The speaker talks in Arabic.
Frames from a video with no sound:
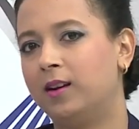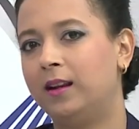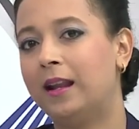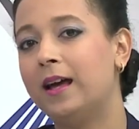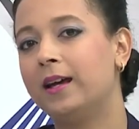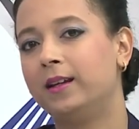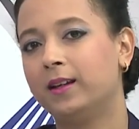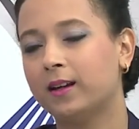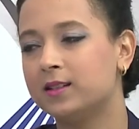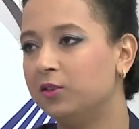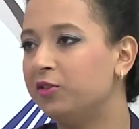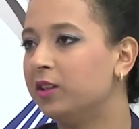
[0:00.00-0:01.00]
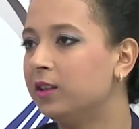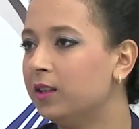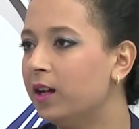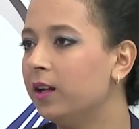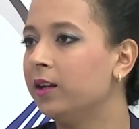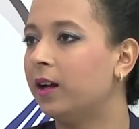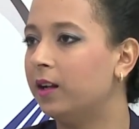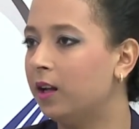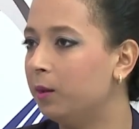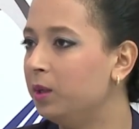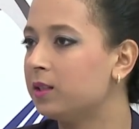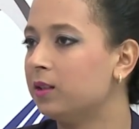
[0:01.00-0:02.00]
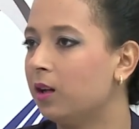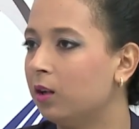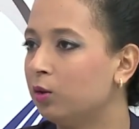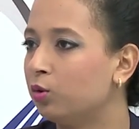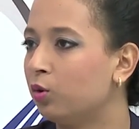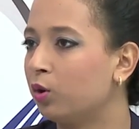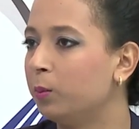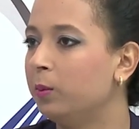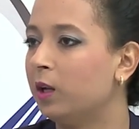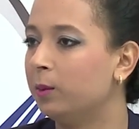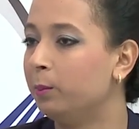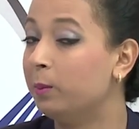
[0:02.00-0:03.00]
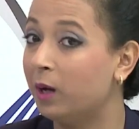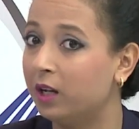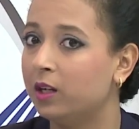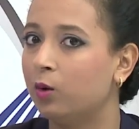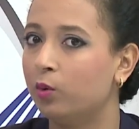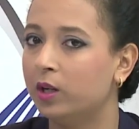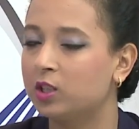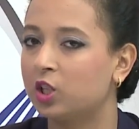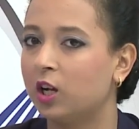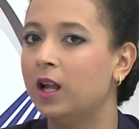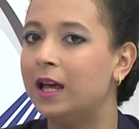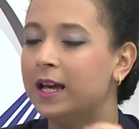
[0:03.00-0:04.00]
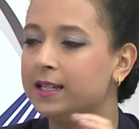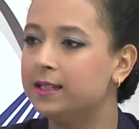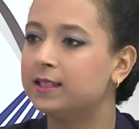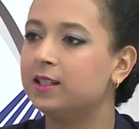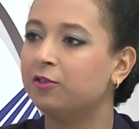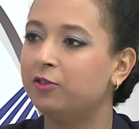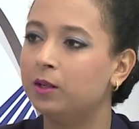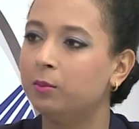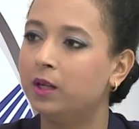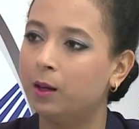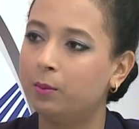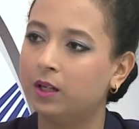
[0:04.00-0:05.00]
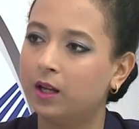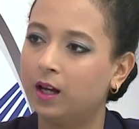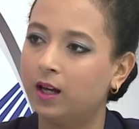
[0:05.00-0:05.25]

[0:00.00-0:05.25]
لا يختلف اثنان على أهمية النقل الطرقي بما أنه يشغل 6% من